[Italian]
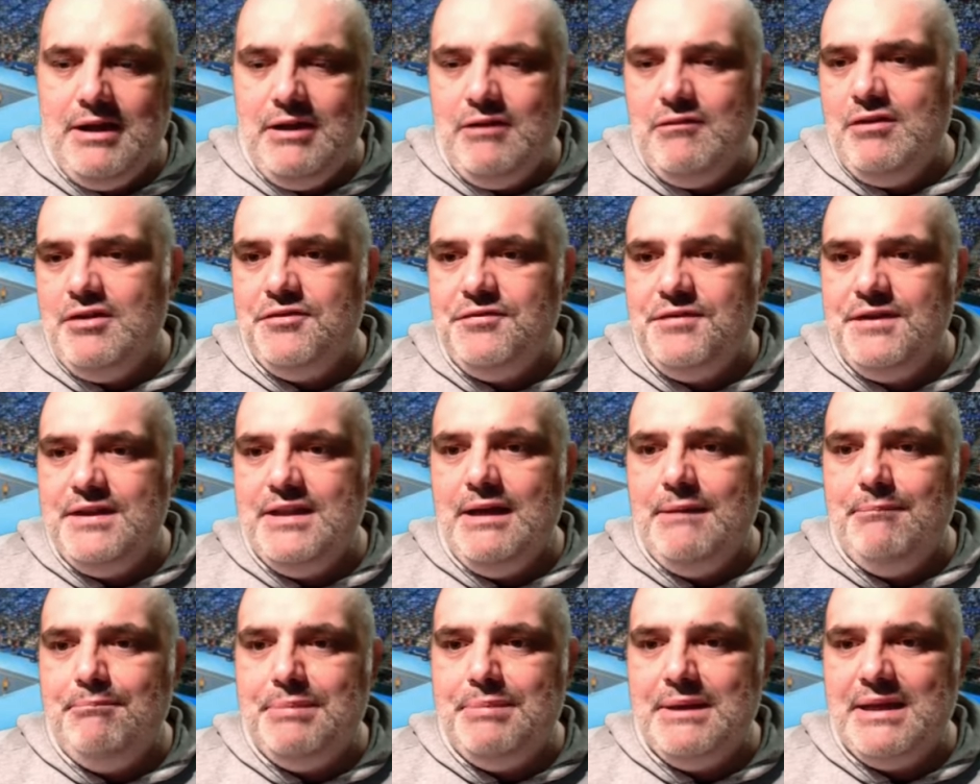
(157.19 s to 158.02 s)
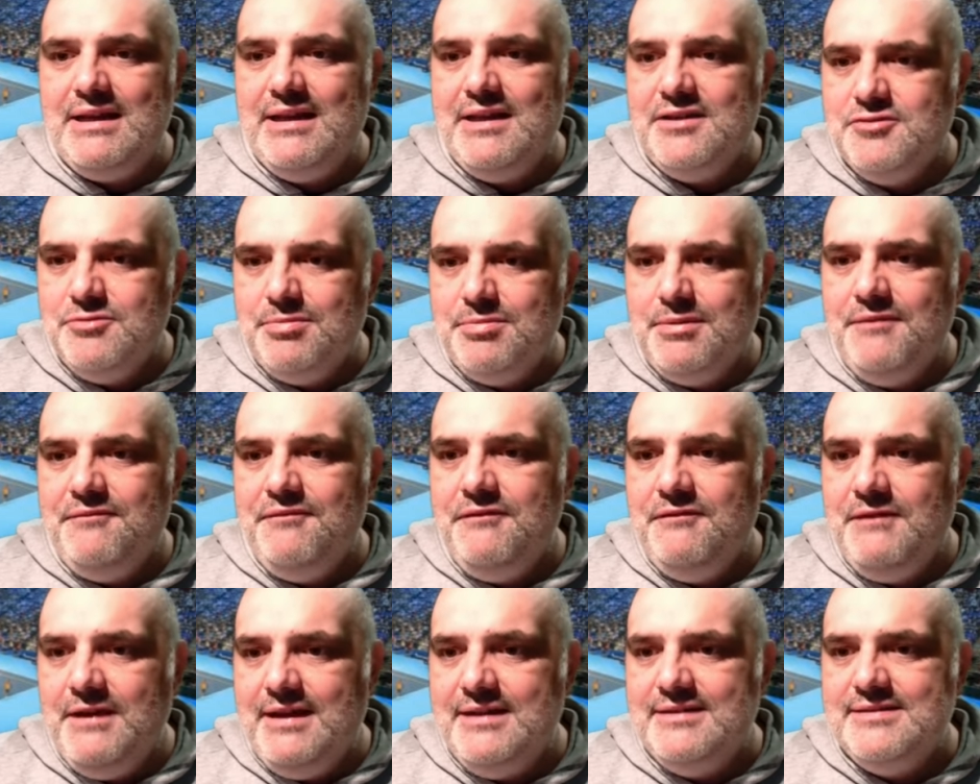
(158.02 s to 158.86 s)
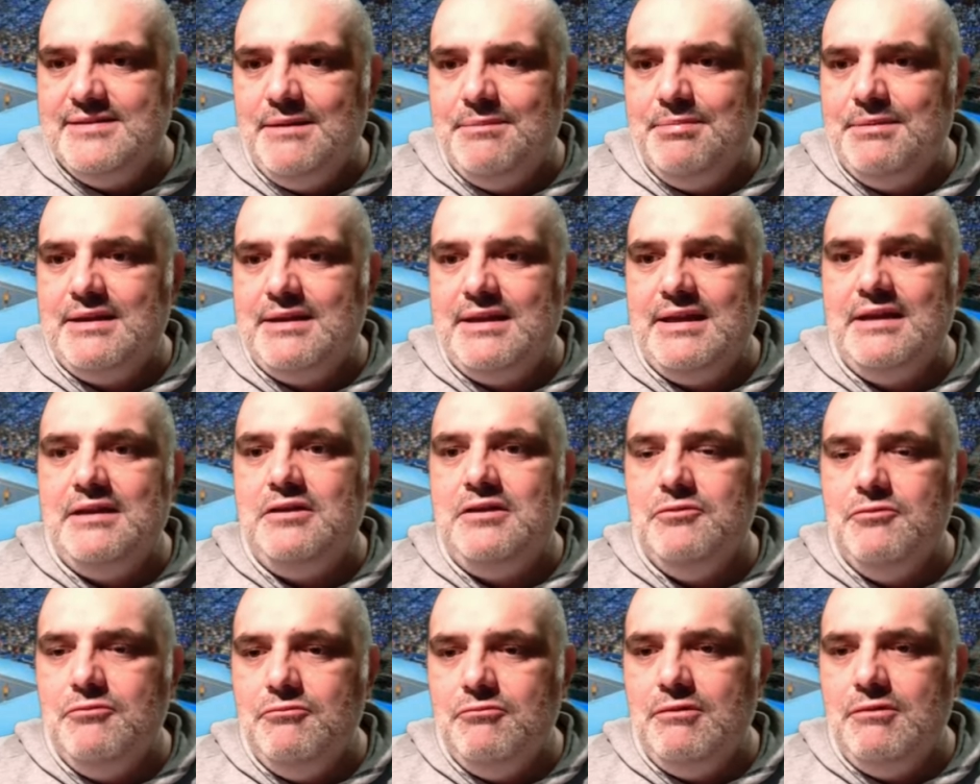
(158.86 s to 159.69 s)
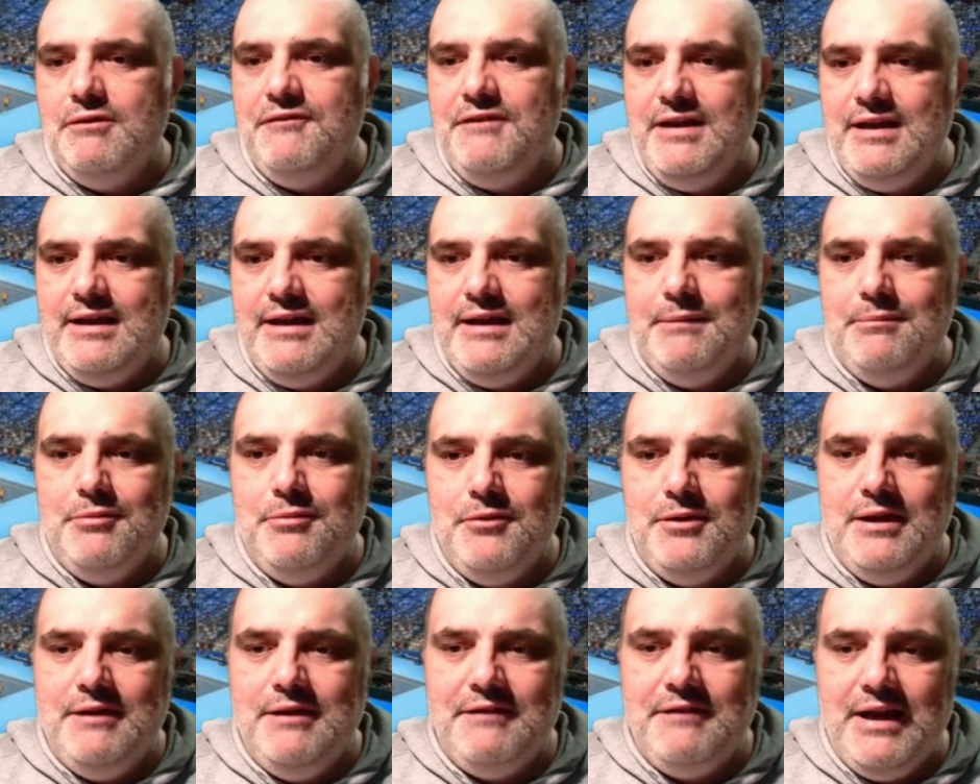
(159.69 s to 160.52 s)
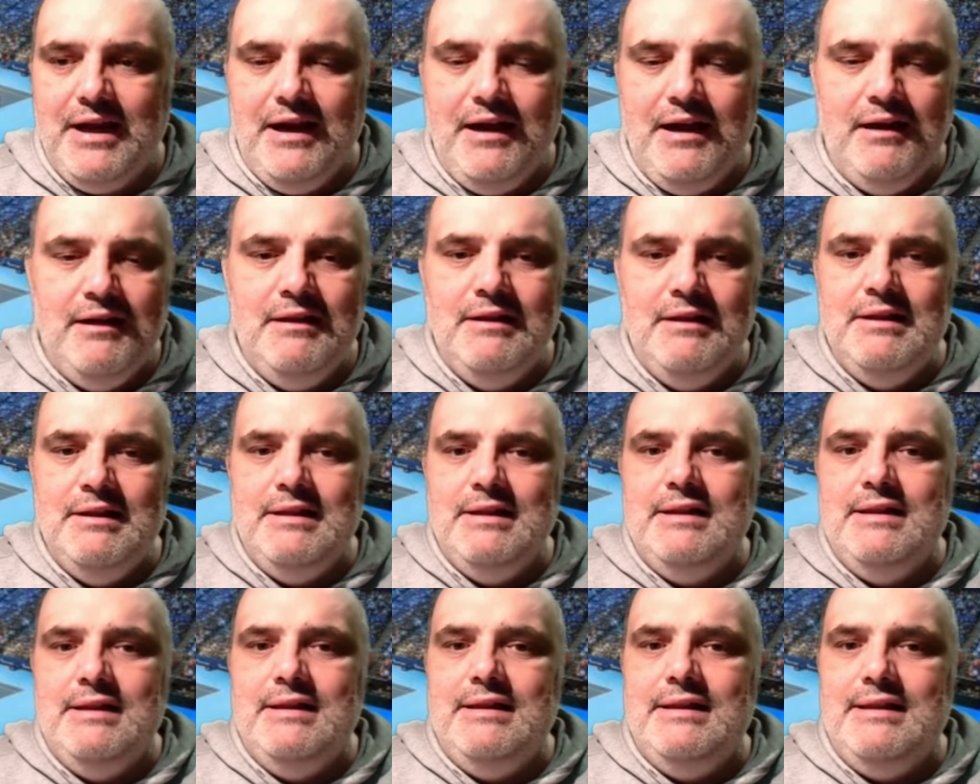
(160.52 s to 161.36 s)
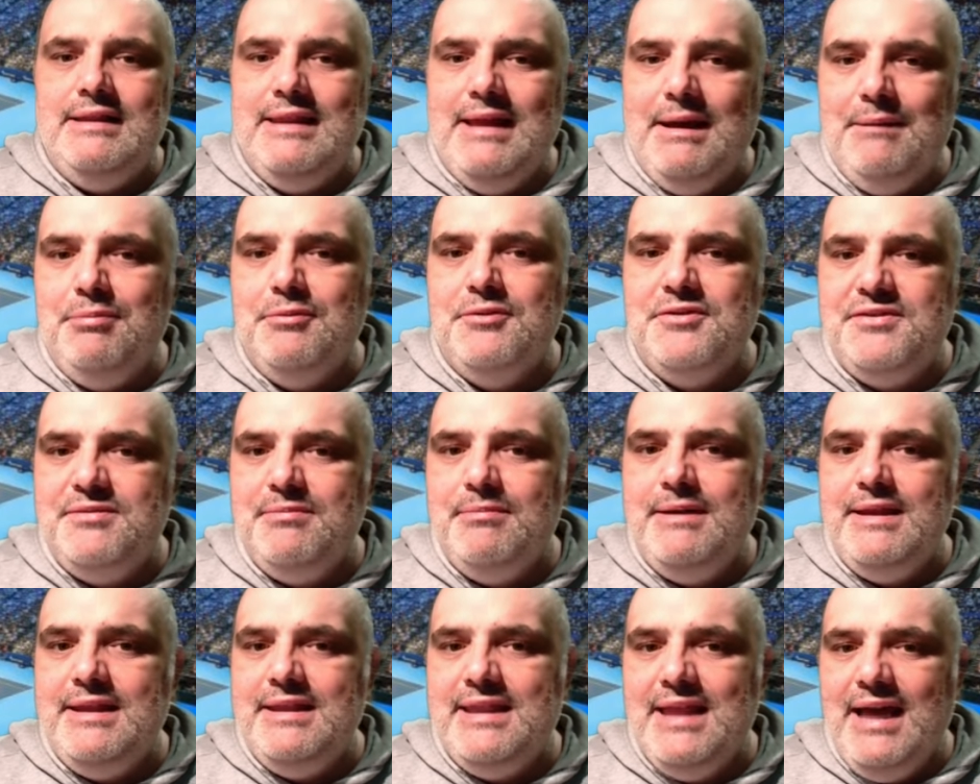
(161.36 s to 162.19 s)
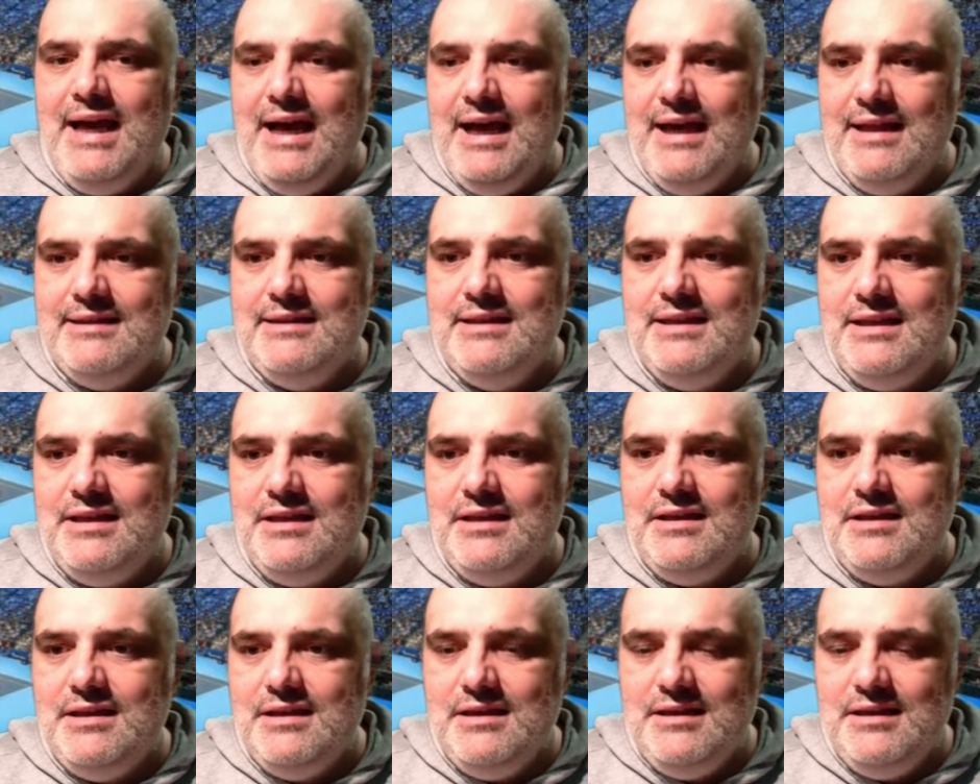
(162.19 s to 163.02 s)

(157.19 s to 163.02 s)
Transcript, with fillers: è una sfida per la sopravvivenza perché chiunque vinca poi avrà la possibilità di,